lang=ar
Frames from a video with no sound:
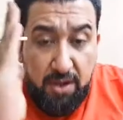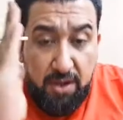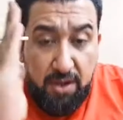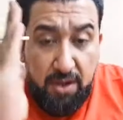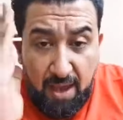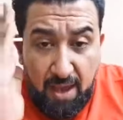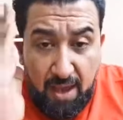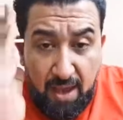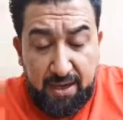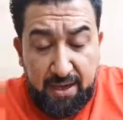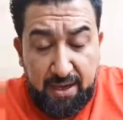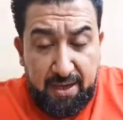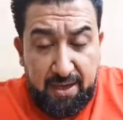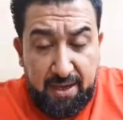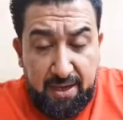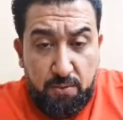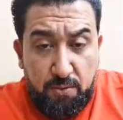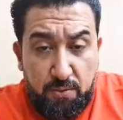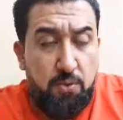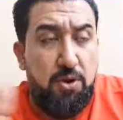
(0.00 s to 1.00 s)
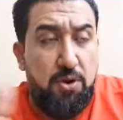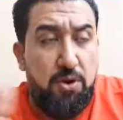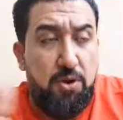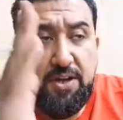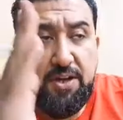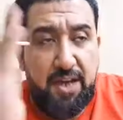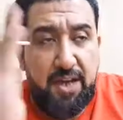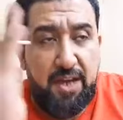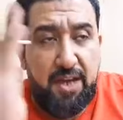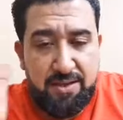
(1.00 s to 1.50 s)
كل عراقنا خير
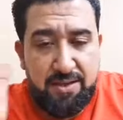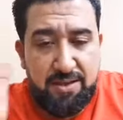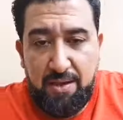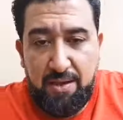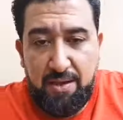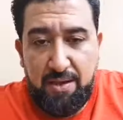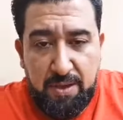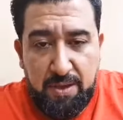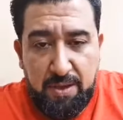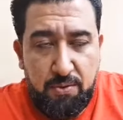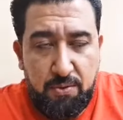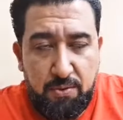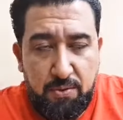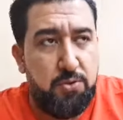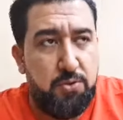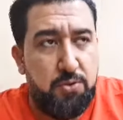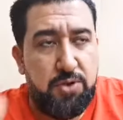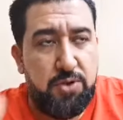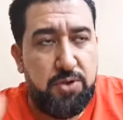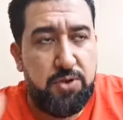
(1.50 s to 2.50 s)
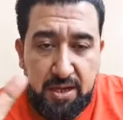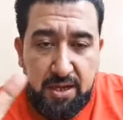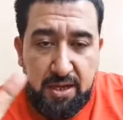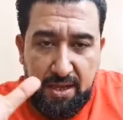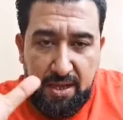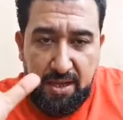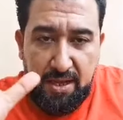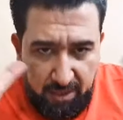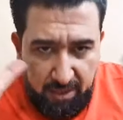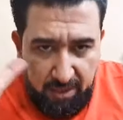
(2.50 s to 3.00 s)
وكل الناس طيبه
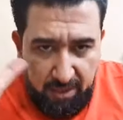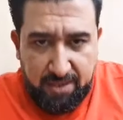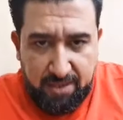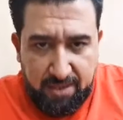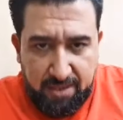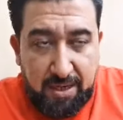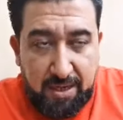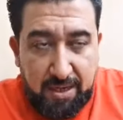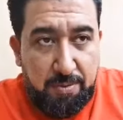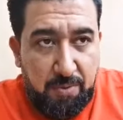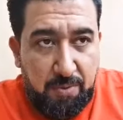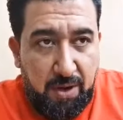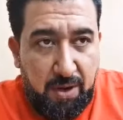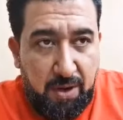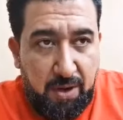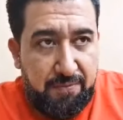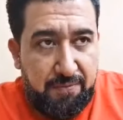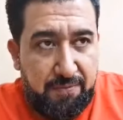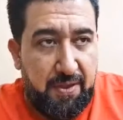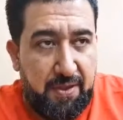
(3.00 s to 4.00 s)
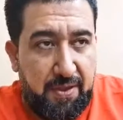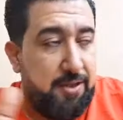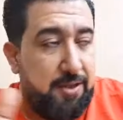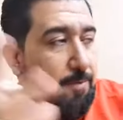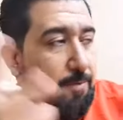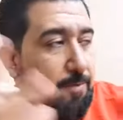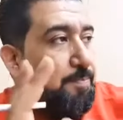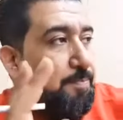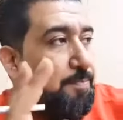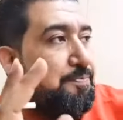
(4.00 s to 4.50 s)
وخصوصا الناس اللي
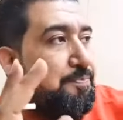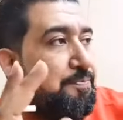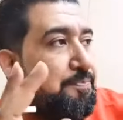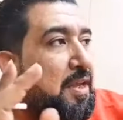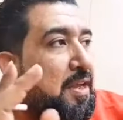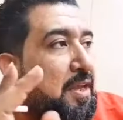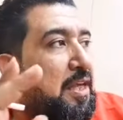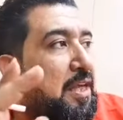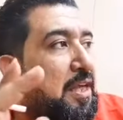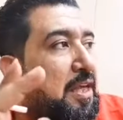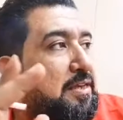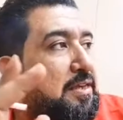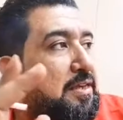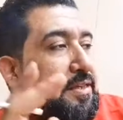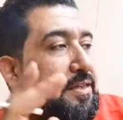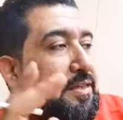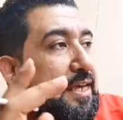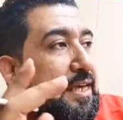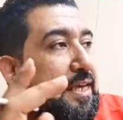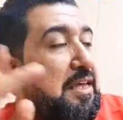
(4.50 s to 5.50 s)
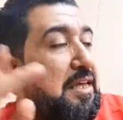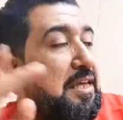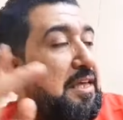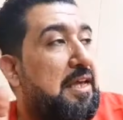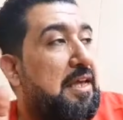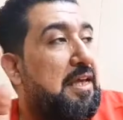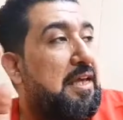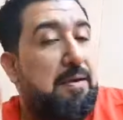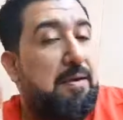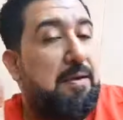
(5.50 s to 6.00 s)
بالمحافظات زين
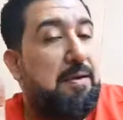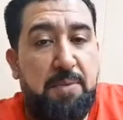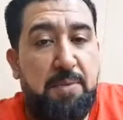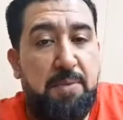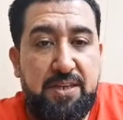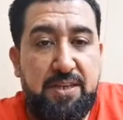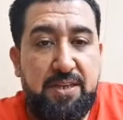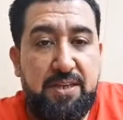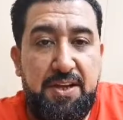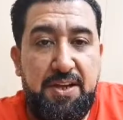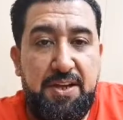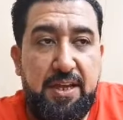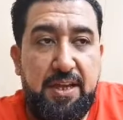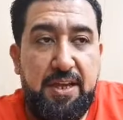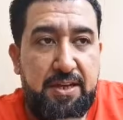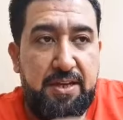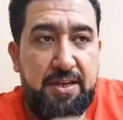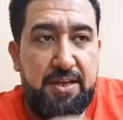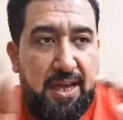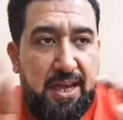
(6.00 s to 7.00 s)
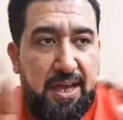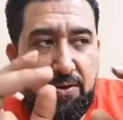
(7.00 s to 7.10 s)
بس احنا